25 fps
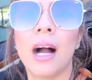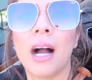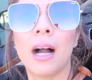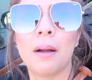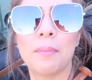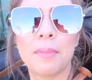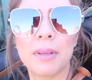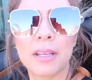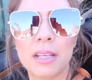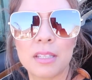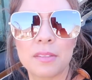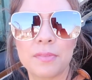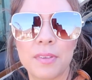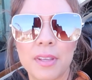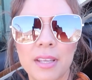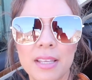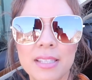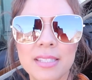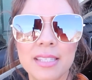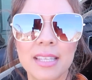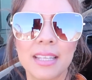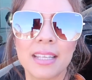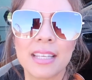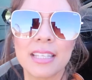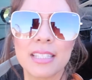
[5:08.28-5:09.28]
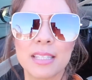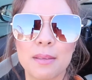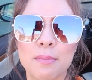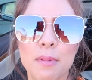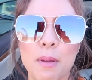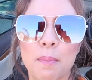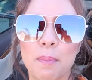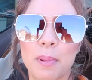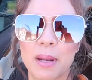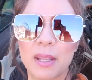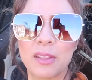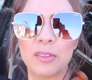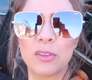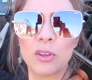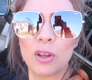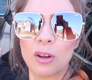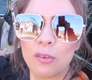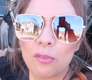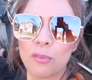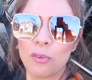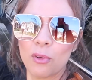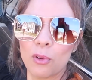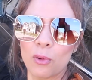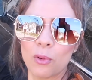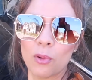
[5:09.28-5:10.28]
Amigas, fíjense que se me prendió
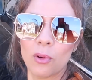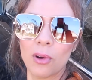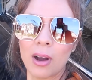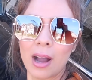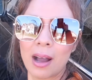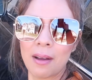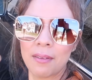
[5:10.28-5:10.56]
el foco.